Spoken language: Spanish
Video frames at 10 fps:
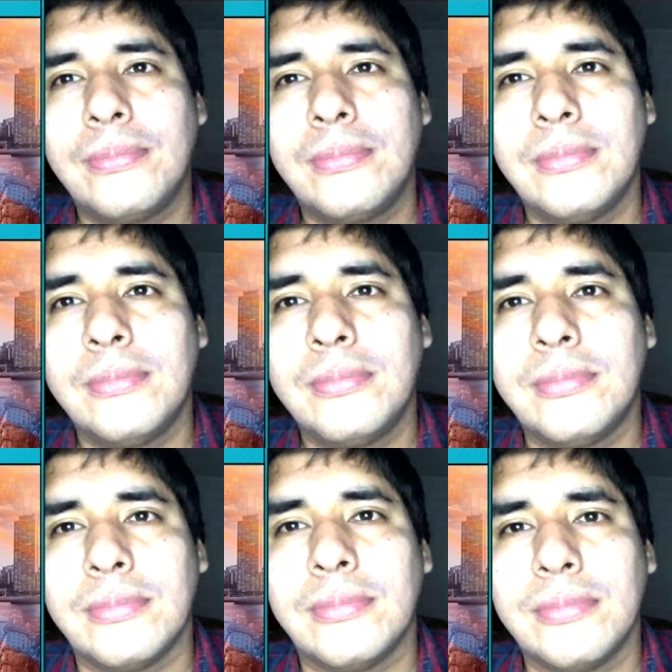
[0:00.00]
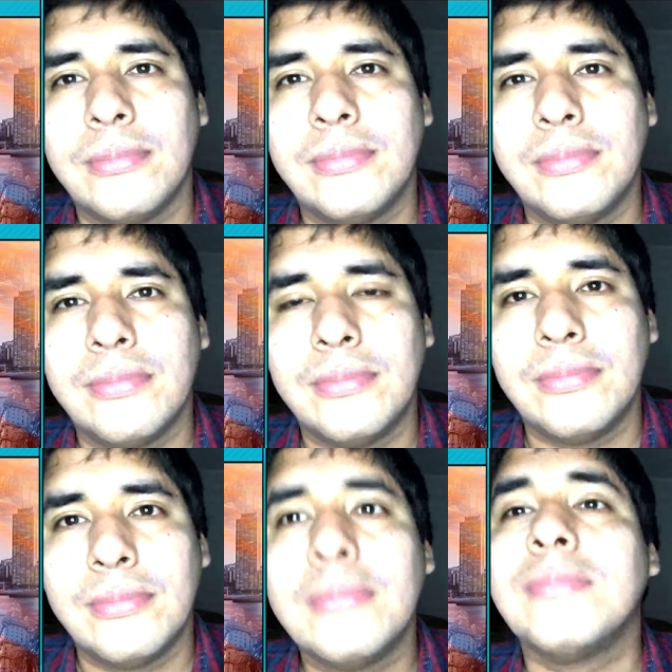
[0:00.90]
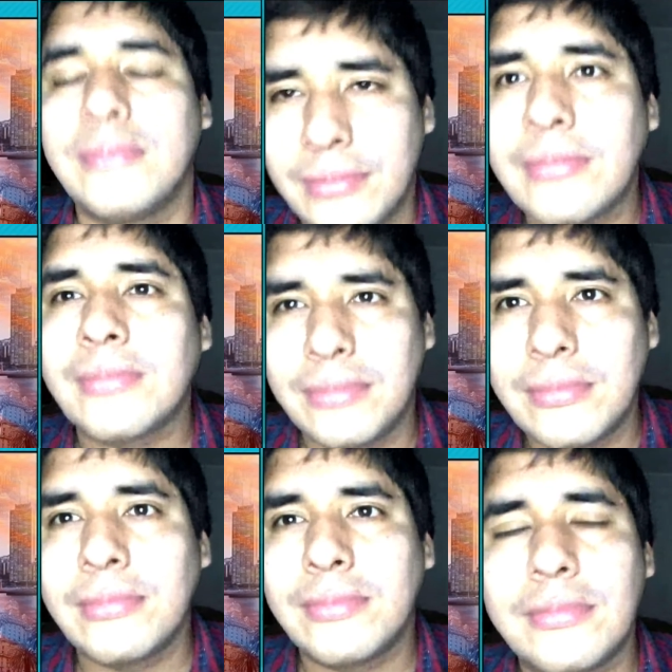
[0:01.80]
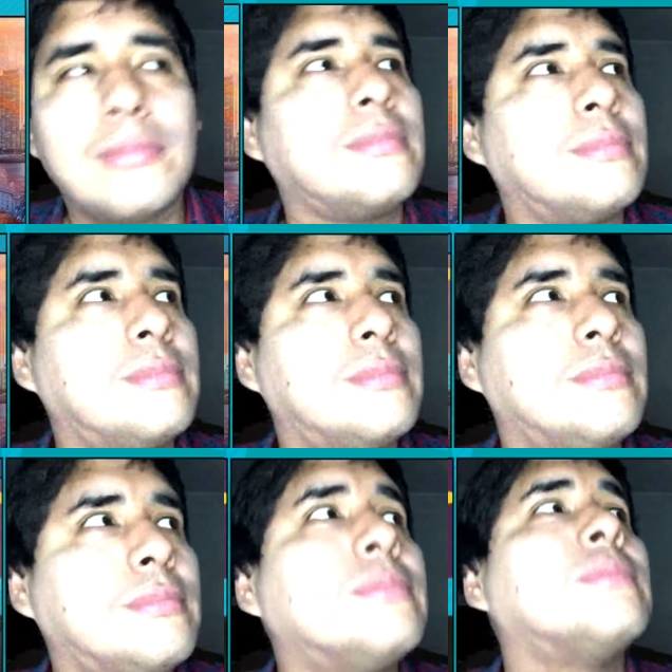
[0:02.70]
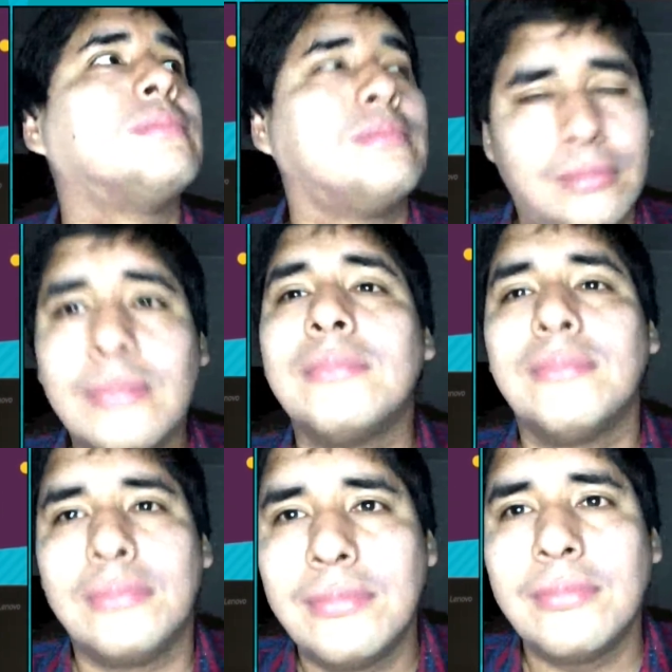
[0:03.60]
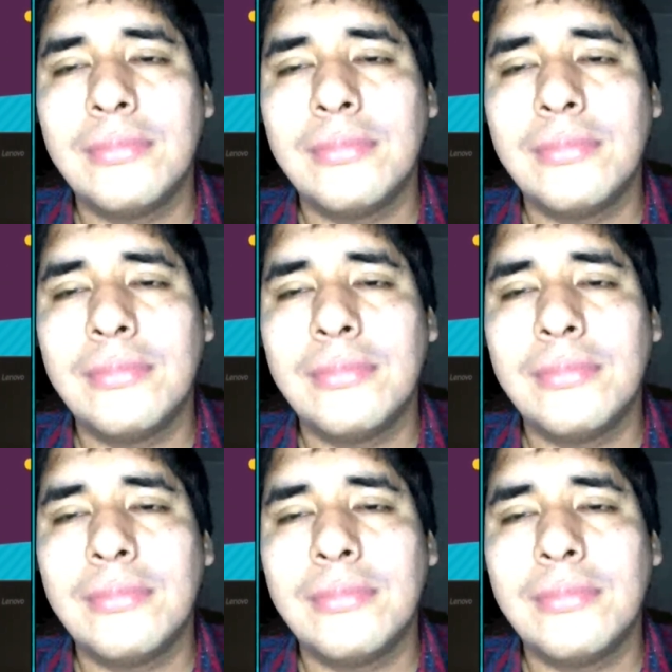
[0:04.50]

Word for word: Bien. Bien, en la provincia de Buenos Aires únicamente. Mirá si se viene para